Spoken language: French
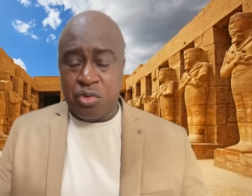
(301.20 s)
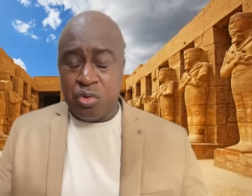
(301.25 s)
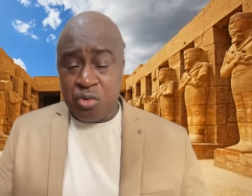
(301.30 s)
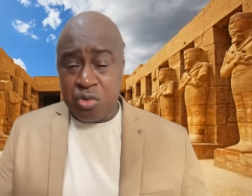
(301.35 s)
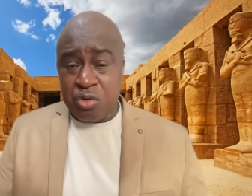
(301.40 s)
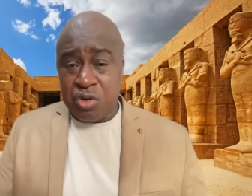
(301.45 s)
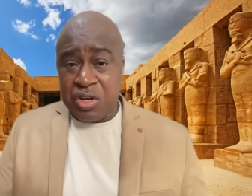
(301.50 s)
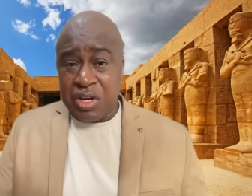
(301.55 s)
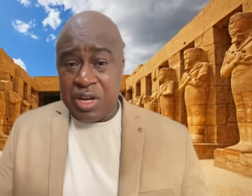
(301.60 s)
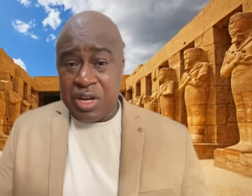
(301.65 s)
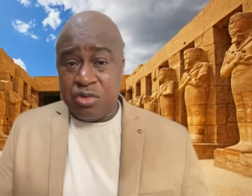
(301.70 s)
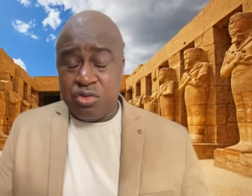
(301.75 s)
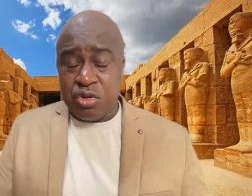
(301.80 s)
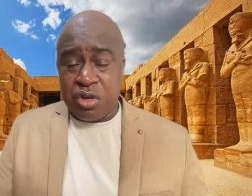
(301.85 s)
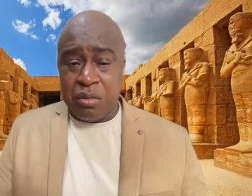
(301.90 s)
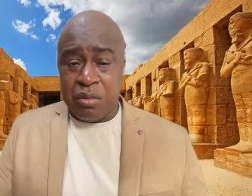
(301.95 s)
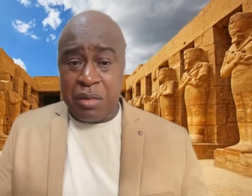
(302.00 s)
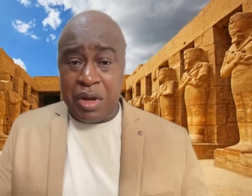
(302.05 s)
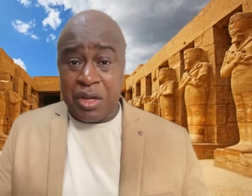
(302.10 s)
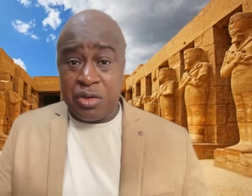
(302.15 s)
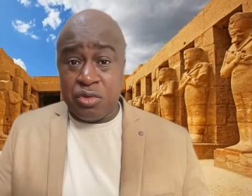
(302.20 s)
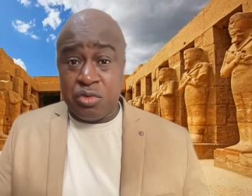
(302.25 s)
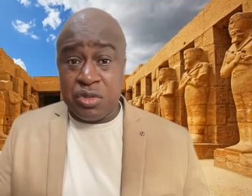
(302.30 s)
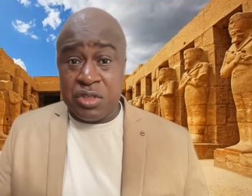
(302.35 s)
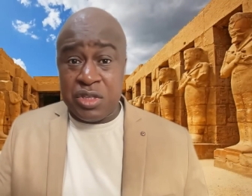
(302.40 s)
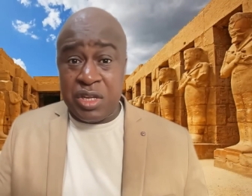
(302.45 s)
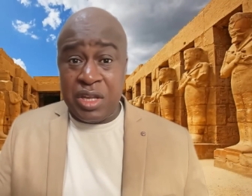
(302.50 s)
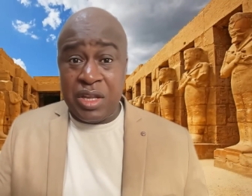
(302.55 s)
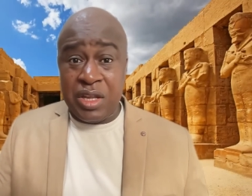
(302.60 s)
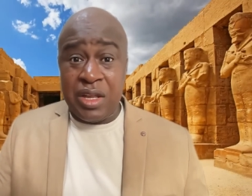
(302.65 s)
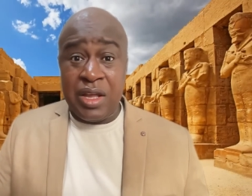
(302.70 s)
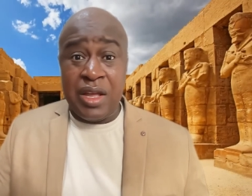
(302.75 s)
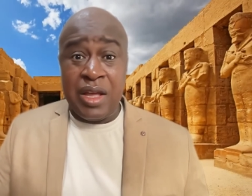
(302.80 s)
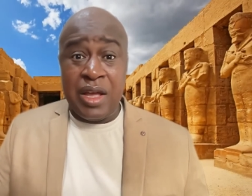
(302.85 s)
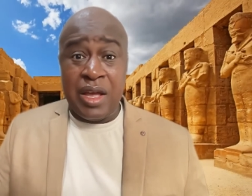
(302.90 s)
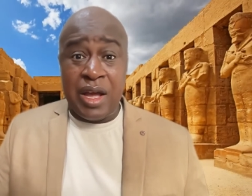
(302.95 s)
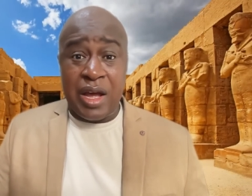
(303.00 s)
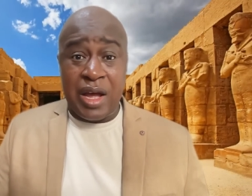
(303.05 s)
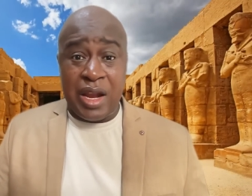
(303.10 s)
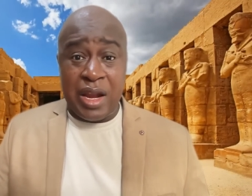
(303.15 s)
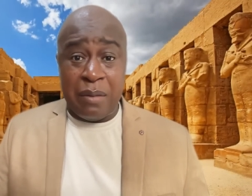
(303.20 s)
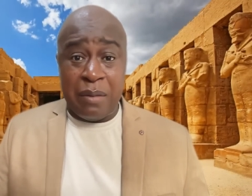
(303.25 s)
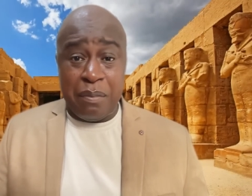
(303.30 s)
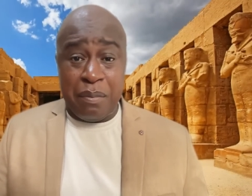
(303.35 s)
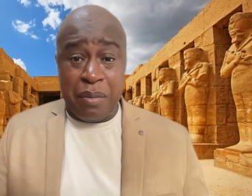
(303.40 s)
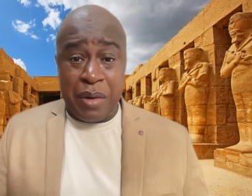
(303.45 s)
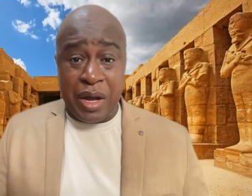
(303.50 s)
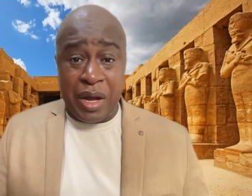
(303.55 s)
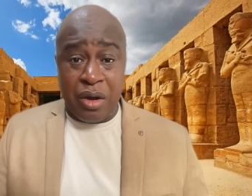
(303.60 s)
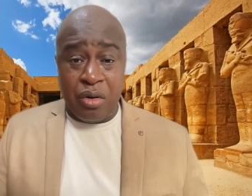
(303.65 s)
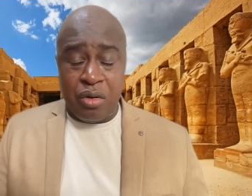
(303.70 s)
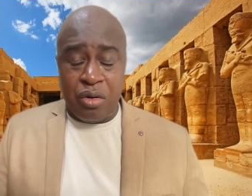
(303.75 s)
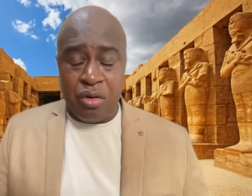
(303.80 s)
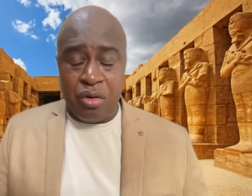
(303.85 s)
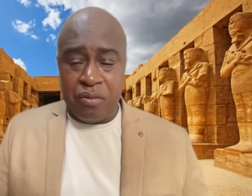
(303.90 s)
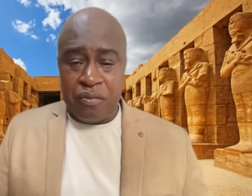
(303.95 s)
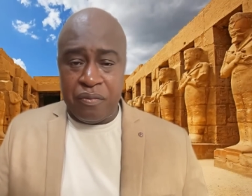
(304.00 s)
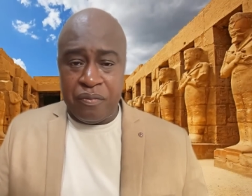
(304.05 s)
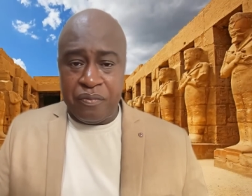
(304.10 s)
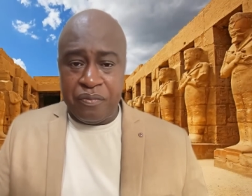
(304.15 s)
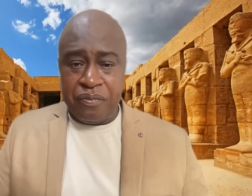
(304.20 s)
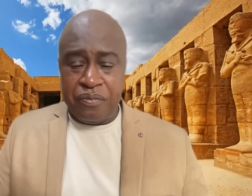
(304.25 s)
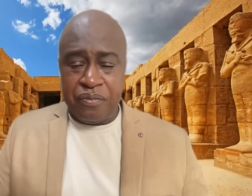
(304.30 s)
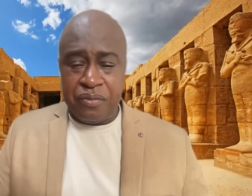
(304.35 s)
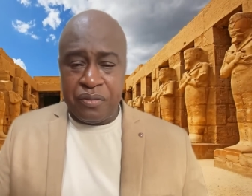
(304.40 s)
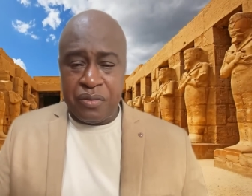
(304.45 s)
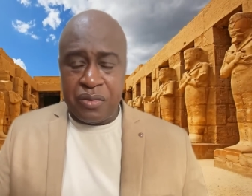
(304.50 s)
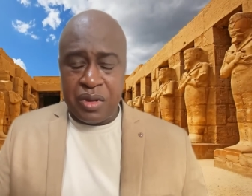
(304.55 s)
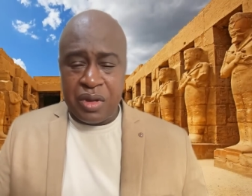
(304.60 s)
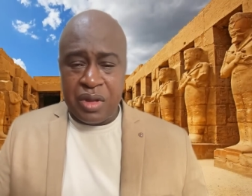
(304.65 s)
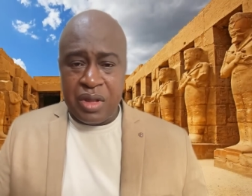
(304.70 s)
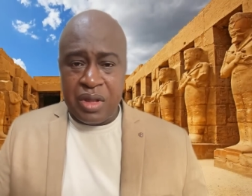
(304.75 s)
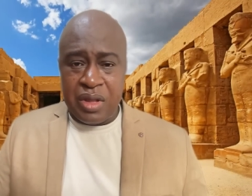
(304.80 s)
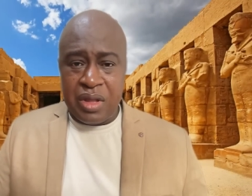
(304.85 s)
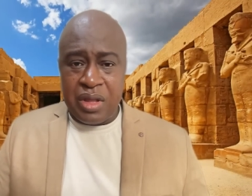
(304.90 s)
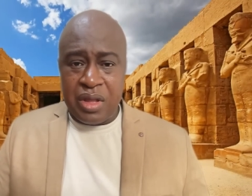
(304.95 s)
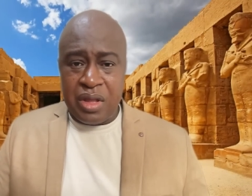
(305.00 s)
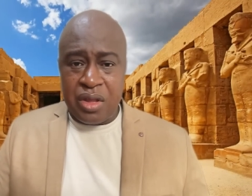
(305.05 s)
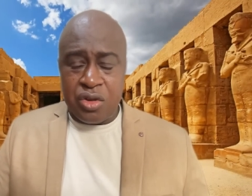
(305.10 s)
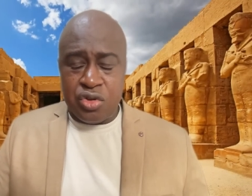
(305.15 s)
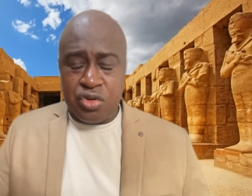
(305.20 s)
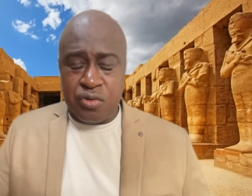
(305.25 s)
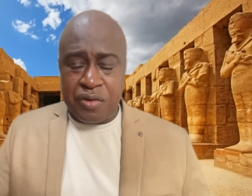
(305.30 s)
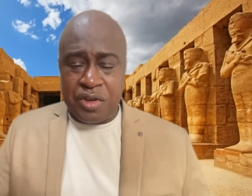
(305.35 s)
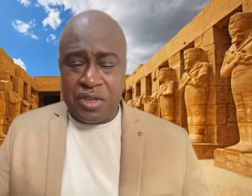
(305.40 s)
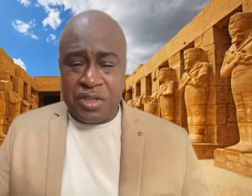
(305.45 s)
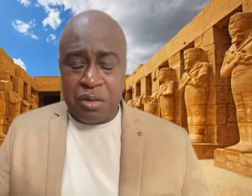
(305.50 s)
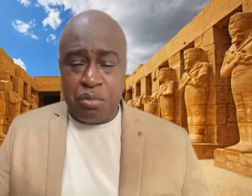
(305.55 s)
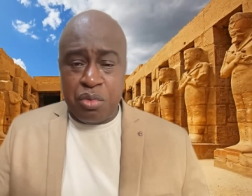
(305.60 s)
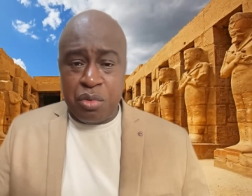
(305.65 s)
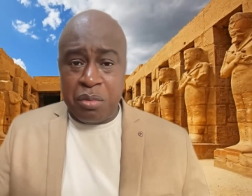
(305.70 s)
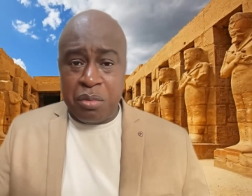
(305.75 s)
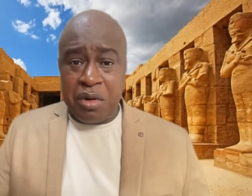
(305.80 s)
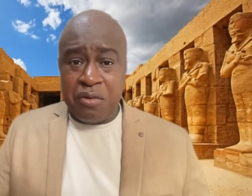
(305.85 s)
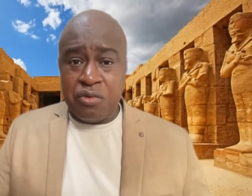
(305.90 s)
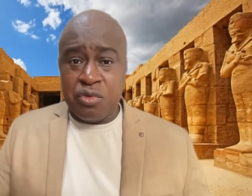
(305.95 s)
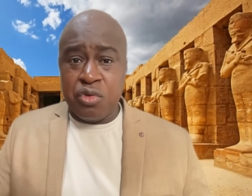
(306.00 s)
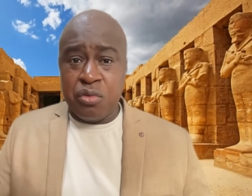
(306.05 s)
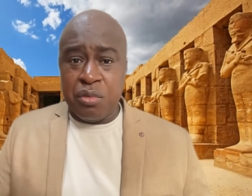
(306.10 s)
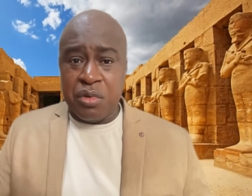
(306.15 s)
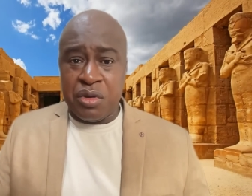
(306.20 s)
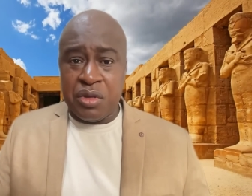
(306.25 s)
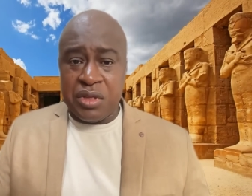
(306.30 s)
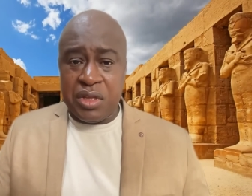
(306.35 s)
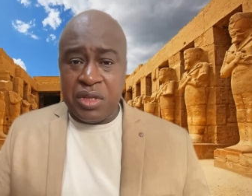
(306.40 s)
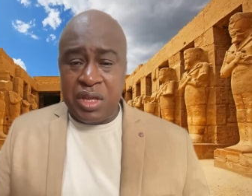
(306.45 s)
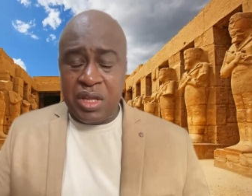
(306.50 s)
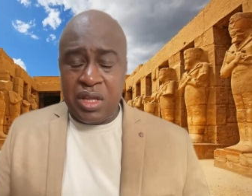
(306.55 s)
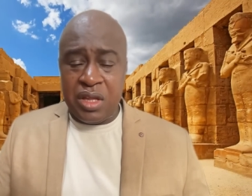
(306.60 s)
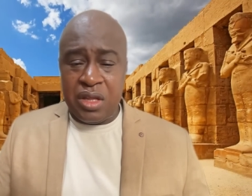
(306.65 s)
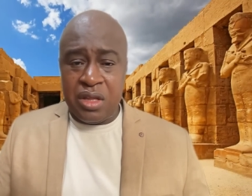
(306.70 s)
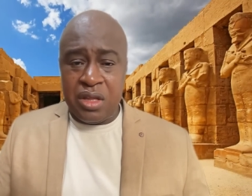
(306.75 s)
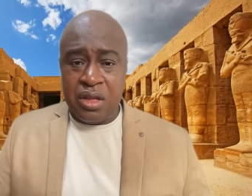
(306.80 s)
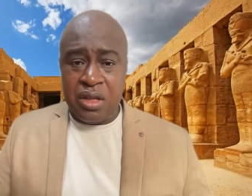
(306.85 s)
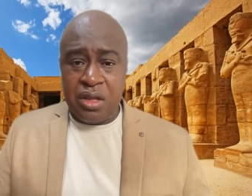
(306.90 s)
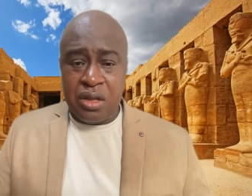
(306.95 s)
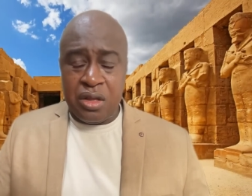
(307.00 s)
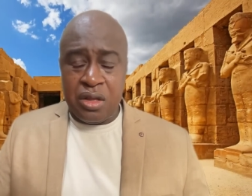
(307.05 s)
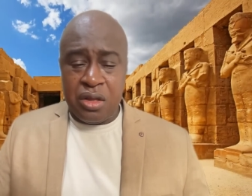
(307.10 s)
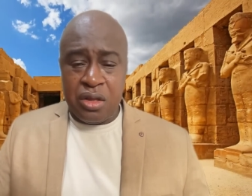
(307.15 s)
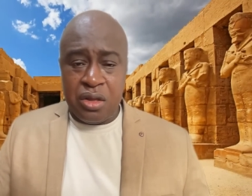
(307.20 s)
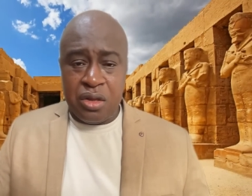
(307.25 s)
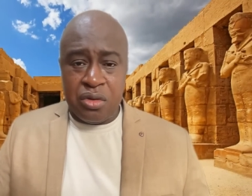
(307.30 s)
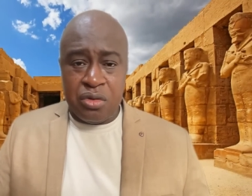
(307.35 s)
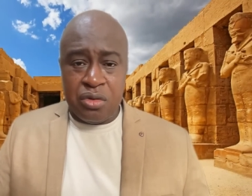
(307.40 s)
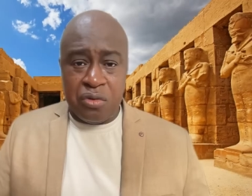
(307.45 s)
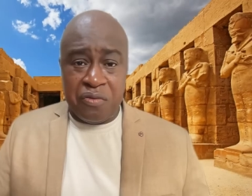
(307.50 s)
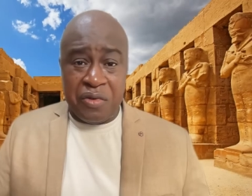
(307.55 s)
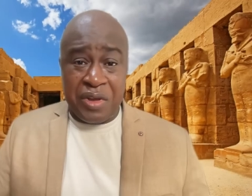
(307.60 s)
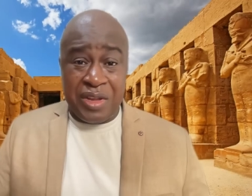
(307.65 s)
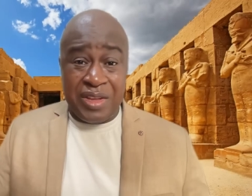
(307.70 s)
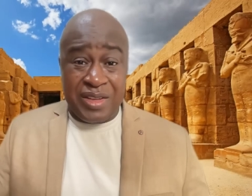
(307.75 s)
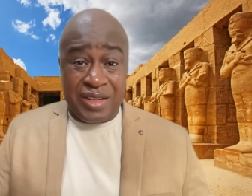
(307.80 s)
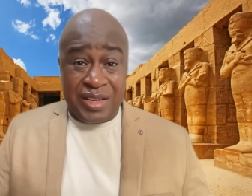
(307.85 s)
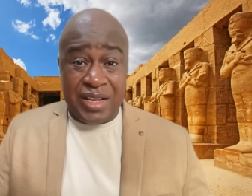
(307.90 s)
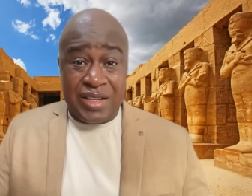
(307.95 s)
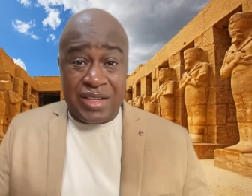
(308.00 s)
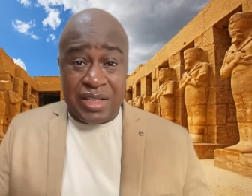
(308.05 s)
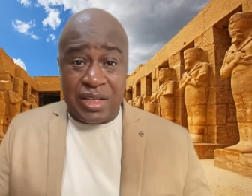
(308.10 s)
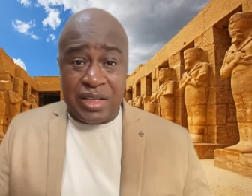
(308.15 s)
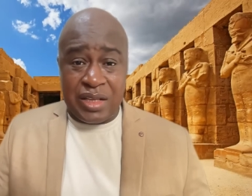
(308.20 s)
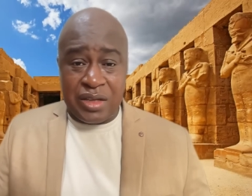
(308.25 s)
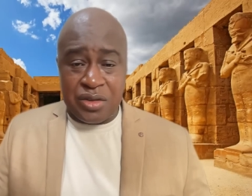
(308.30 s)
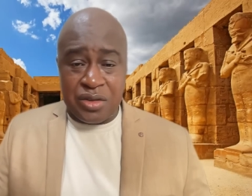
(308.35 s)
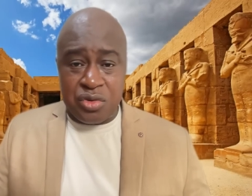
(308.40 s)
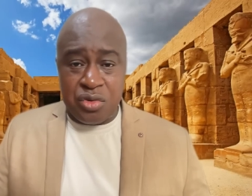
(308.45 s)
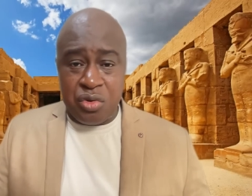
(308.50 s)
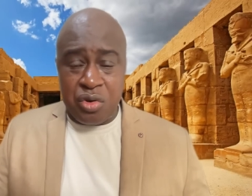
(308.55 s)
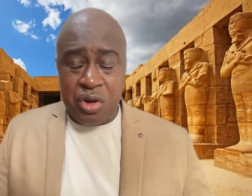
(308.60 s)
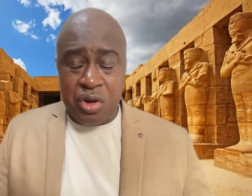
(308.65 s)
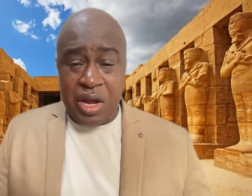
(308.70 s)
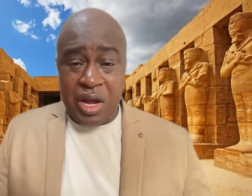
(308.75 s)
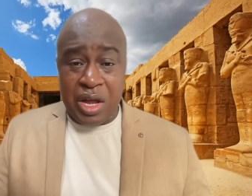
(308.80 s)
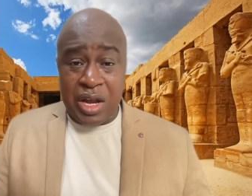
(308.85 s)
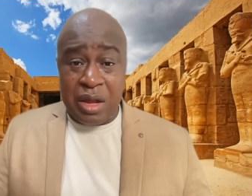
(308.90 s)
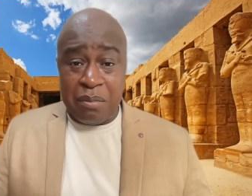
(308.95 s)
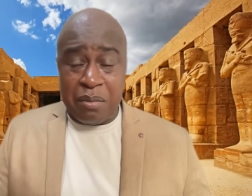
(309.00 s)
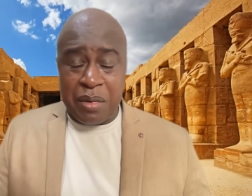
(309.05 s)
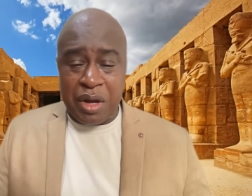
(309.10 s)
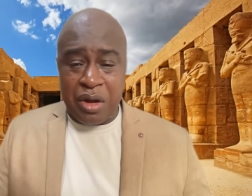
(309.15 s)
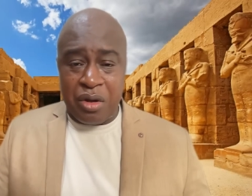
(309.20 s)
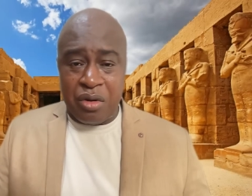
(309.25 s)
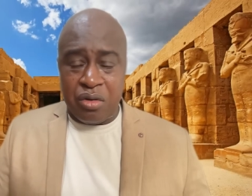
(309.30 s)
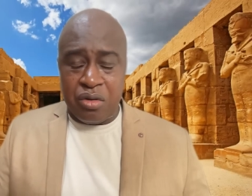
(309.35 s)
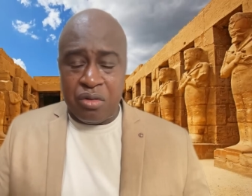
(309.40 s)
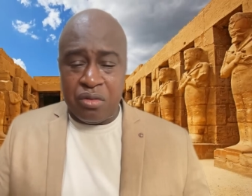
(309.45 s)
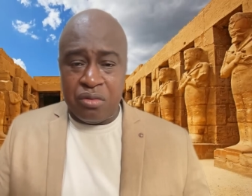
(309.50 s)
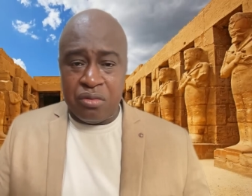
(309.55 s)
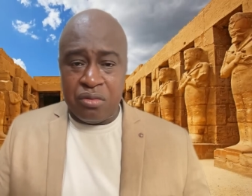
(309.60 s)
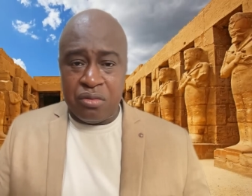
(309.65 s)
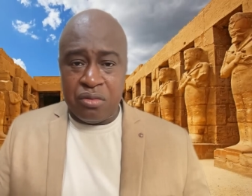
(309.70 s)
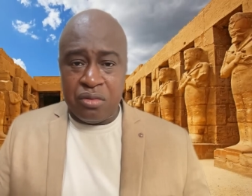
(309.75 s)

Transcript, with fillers: donc naturellement associée à la parole. Je vais simplement vous demander de faire très attention à la parole.